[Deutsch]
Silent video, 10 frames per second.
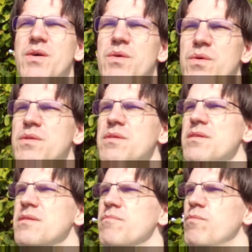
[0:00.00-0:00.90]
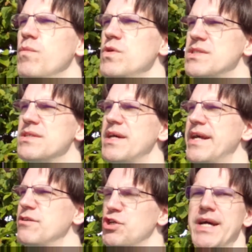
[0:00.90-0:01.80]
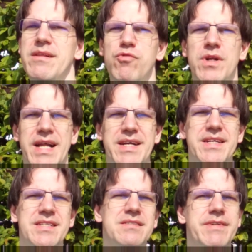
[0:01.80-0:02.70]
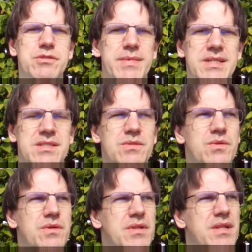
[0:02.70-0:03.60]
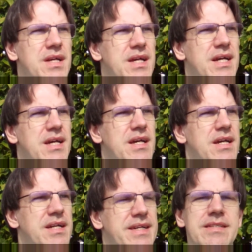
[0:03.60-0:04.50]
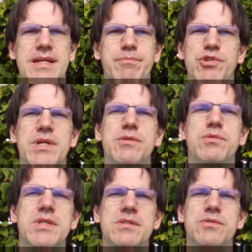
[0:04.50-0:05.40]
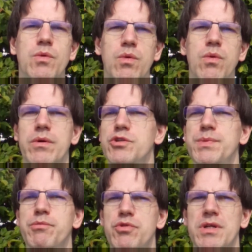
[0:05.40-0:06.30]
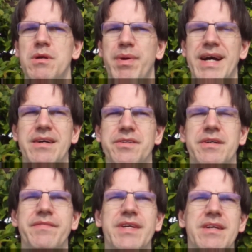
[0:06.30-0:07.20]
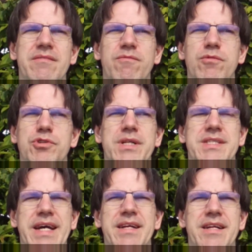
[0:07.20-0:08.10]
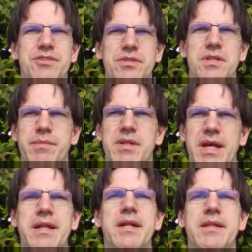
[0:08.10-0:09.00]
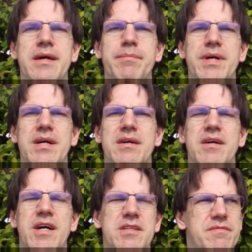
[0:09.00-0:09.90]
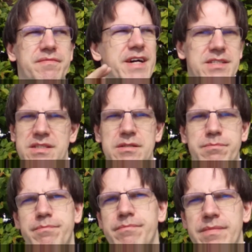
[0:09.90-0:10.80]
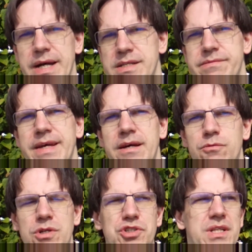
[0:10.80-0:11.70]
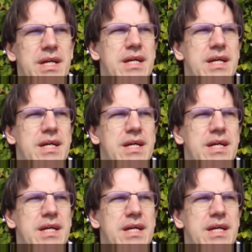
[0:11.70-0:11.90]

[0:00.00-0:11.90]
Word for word: und musst entscheiden, wo du lang gehst, was du machst. Und das hat mich dann zu diesen Solo-Rollenspielbüchern gebracht, irgendwie, wo ich dann zeitgleich irgendjemanden kennengelernt habe. Also fast also ein, zwei Jahre Unterschied,